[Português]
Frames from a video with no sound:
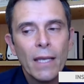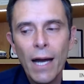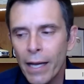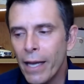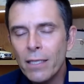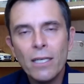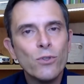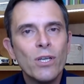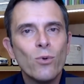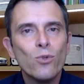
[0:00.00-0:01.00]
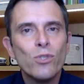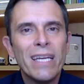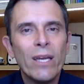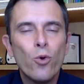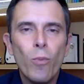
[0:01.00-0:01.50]
A renda você
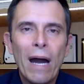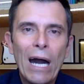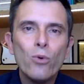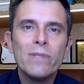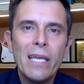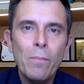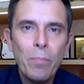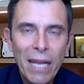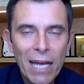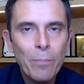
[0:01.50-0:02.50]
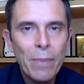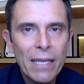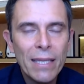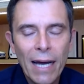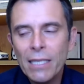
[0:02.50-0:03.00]
consegue com uma alta
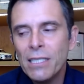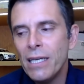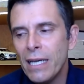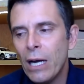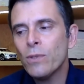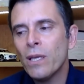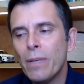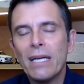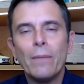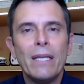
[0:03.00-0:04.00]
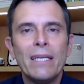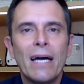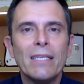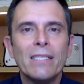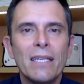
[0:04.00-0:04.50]
empregabilidade, e alta
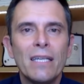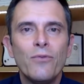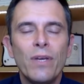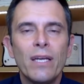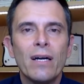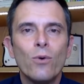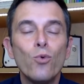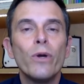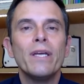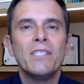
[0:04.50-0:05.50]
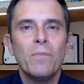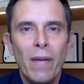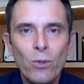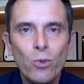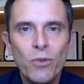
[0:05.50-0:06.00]
empregabilidade significa um
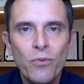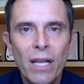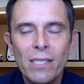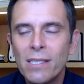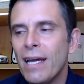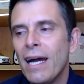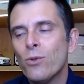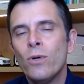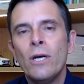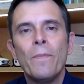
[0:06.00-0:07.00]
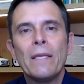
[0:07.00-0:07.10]
conhecimento diferenciado,